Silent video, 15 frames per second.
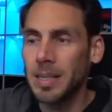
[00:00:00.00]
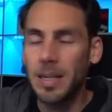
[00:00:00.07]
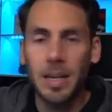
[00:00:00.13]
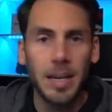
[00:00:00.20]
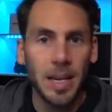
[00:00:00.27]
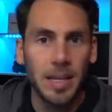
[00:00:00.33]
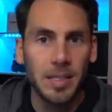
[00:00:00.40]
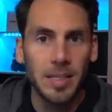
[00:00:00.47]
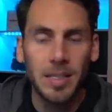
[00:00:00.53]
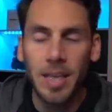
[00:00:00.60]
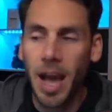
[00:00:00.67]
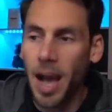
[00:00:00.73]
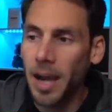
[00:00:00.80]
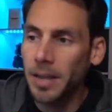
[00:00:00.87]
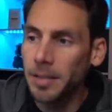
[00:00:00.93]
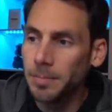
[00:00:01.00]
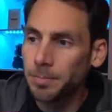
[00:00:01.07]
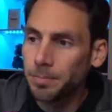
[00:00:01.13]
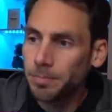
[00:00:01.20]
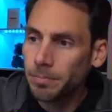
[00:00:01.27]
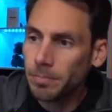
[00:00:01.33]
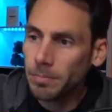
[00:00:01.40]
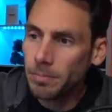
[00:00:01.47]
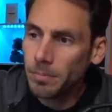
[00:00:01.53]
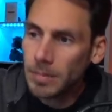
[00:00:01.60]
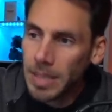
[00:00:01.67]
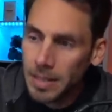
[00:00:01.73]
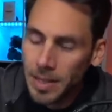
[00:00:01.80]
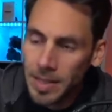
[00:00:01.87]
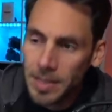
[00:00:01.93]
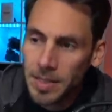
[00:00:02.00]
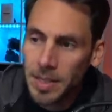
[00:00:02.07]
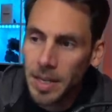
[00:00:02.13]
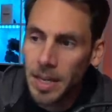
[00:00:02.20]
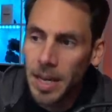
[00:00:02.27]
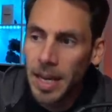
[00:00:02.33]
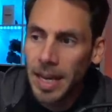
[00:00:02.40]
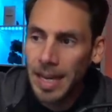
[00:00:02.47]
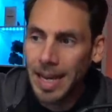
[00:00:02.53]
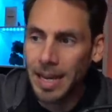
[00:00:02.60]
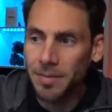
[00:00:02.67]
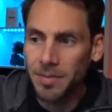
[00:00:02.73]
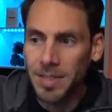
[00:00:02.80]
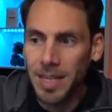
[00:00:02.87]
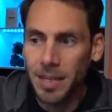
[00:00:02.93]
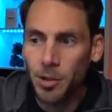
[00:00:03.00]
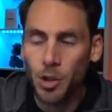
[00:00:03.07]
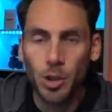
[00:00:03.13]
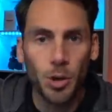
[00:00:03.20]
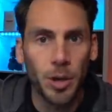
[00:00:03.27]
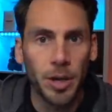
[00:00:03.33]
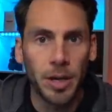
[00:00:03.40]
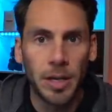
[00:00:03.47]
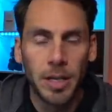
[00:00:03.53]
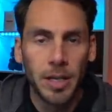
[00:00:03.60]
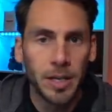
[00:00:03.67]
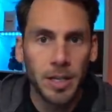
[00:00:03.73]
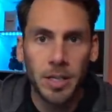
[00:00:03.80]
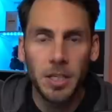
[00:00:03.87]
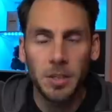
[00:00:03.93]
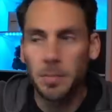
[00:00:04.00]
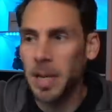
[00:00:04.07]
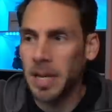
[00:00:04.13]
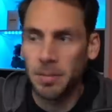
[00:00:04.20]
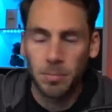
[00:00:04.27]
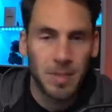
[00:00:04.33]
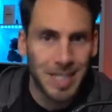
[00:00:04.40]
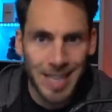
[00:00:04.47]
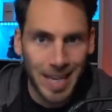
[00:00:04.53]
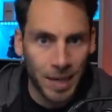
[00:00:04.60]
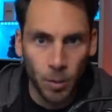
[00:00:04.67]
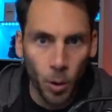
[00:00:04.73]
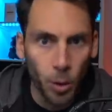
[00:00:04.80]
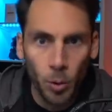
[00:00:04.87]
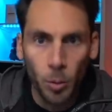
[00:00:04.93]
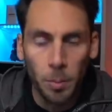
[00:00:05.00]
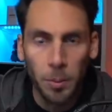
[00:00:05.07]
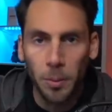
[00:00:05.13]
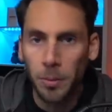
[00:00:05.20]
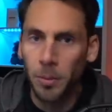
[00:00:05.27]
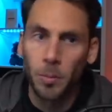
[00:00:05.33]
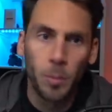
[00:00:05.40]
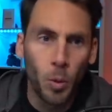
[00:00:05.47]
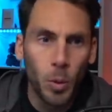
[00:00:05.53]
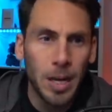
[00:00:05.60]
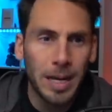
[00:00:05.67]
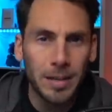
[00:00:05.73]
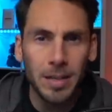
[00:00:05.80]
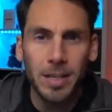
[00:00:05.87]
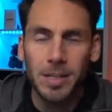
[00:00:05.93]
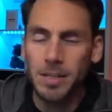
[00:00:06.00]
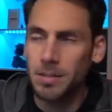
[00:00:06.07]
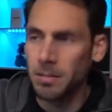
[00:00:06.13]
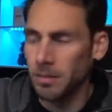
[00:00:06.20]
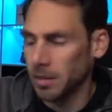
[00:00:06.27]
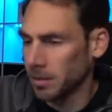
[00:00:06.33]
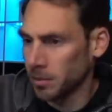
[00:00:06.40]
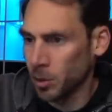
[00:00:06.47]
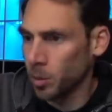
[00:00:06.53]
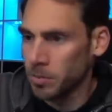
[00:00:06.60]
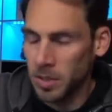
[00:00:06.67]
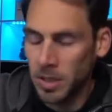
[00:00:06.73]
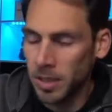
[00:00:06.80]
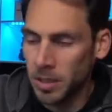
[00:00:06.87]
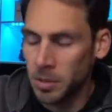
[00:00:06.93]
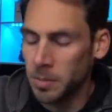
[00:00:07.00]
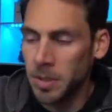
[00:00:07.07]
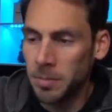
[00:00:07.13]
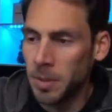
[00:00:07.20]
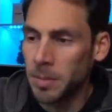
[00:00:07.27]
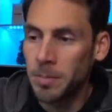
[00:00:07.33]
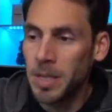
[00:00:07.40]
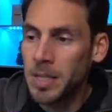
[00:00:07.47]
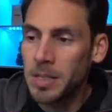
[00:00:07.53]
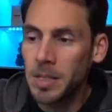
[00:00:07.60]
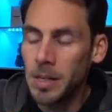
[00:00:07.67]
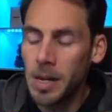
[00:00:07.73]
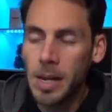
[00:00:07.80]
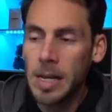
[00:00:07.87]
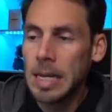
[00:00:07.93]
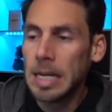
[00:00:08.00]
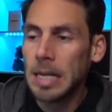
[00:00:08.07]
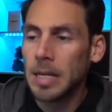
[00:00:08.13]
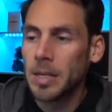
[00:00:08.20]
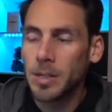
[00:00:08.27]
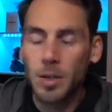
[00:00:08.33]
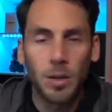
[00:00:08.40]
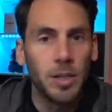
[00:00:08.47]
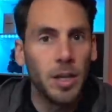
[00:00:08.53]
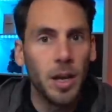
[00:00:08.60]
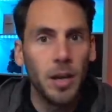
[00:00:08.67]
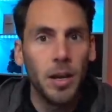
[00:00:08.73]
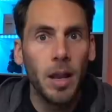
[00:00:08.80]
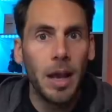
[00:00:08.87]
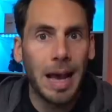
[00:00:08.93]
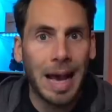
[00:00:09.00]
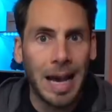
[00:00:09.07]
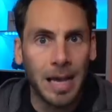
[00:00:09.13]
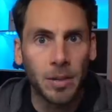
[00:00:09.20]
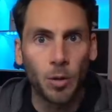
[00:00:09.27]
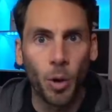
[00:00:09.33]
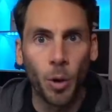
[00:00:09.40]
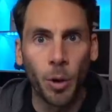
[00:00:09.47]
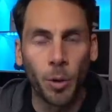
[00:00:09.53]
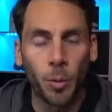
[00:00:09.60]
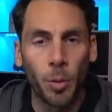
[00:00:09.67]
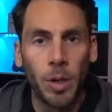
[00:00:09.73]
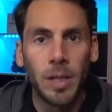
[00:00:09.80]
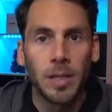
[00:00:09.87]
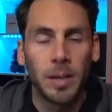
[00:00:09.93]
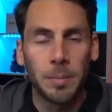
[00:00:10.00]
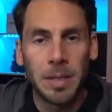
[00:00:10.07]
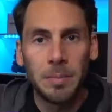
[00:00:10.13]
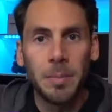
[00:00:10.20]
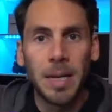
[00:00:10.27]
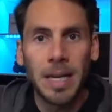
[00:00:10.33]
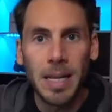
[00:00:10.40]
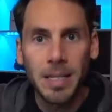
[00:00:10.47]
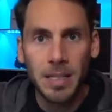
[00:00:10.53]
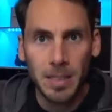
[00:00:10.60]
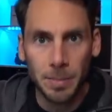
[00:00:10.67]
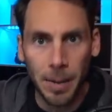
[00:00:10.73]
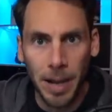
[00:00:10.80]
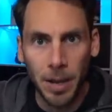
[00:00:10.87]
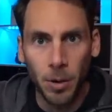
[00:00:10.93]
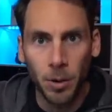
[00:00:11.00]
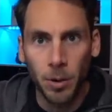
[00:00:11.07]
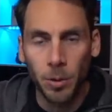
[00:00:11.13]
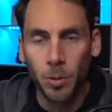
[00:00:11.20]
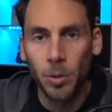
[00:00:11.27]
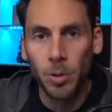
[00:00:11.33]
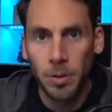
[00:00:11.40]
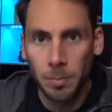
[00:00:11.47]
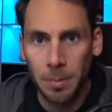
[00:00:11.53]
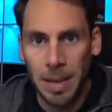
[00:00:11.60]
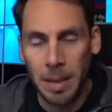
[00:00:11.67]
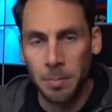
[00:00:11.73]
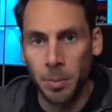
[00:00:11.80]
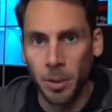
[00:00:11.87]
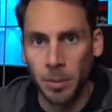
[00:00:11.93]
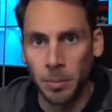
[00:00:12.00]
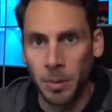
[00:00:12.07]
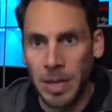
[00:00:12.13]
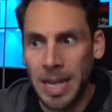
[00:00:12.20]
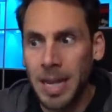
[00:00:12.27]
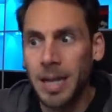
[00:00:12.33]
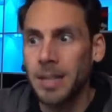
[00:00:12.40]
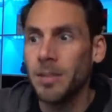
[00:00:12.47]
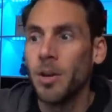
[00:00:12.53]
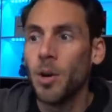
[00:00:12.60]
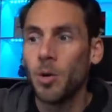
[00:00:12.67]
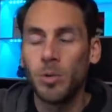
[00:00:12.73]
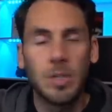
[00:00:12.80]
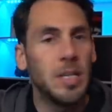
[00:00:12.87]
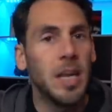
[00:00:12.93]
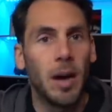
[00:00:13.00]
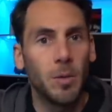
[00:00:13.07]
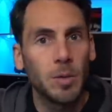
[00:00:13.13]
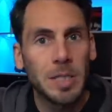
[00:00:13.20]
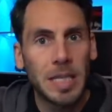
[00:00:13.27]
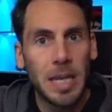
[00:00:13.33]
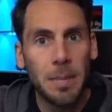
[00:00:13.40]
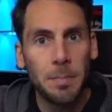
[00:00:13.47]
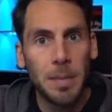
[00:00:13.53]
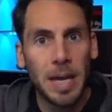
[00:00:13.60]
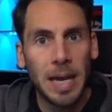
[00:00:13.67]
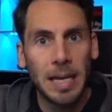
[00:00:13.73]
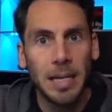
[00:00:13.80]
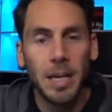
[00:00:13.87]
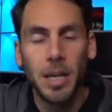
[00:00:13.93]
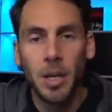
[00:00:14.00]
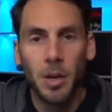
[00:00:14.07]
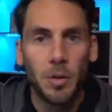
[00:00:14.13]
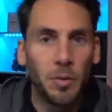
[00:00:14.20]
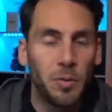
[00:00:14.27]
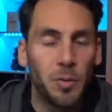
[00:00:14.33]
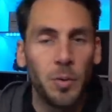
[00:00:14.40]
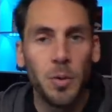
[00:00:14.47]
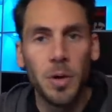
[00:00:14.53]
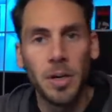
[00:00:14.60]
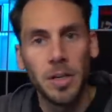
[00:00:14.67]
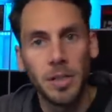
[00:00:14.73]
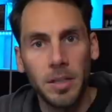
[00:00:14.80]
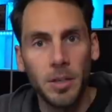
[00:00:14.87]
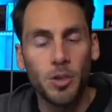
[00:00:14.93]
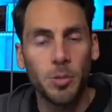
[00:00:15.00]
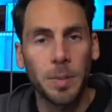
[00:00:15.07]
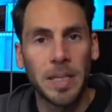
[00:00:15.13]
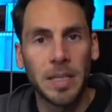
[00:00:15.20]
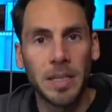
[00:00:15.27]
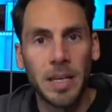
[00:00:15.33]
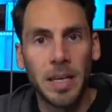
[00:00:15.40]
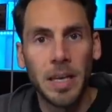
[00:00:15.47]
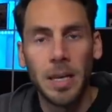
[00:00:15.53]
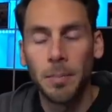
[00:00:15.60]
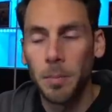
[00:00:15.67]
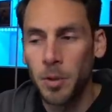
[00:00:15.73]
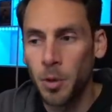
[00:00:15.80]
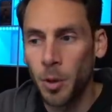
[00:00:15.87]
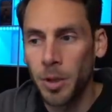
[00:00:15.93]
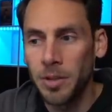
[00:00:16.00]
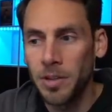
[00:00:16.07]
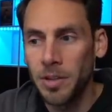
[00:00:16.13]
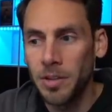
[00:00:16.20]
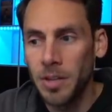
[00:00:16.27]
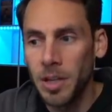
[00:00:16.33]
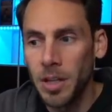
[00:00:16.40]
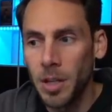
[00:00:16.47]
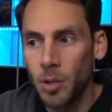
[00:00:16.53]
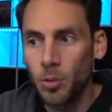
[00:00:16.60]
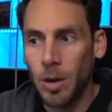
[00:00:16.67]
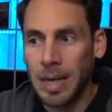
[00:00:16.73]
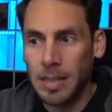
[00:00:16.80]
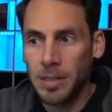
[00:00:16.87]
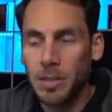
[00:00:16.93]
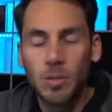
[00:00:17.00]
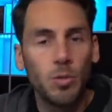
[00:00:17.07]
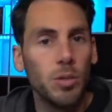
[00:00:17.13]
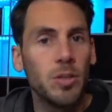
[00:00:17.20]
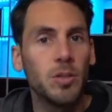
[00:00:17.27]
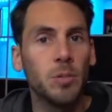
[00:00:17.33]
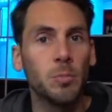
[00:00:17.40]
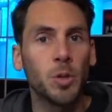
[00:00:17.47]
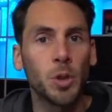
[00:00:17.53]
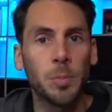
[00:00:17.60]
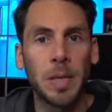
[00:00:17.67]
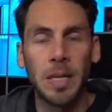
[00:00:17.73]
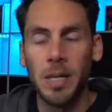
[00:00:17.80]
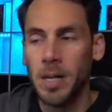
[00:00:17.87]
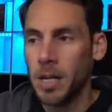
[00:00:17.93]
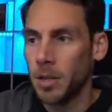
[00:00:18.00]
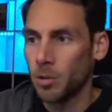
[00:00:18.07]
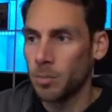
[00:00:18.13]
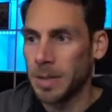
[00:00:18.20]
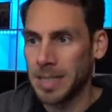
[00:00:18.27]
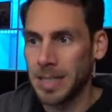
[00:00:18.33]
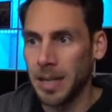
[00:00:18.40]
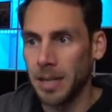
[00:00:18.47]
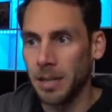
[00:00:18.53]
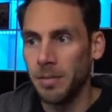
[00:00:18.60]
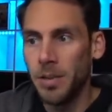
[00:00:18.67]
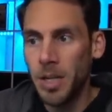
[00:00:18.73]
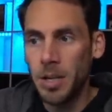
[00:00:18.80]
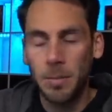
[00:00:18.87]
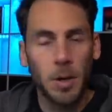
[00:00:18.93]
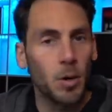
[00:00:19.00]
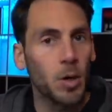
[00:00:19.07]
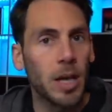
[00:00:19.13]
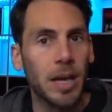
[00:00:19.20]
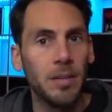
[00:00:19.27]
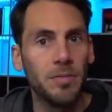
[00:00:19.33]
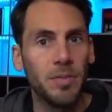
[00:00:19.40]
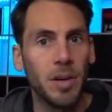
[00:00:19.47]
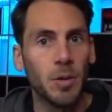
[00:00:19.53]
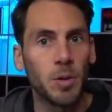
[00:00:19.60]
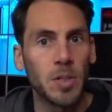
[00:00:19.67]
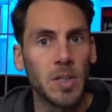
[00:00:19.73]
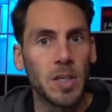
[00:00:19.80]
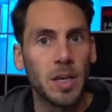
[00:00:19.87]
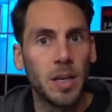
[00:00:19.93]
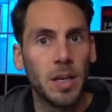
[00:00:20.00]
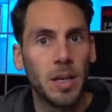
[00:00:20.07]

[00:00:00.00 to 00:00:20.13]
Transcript: in den nächsten Jahren, dass die Kfz-Steuer nicht mehr 10 Euro pro Monat ist, da kommst du gar nicht hin beim Diesel, sondern 8 Euro, damit man halt 2 Euro mehr im Portemonnaie hat und die ausgeben kann für den Sprit. Bedeutet, du hast ein Nullsummenspiel. Du machst keinen Gewinn, aber auch keinen Verlust.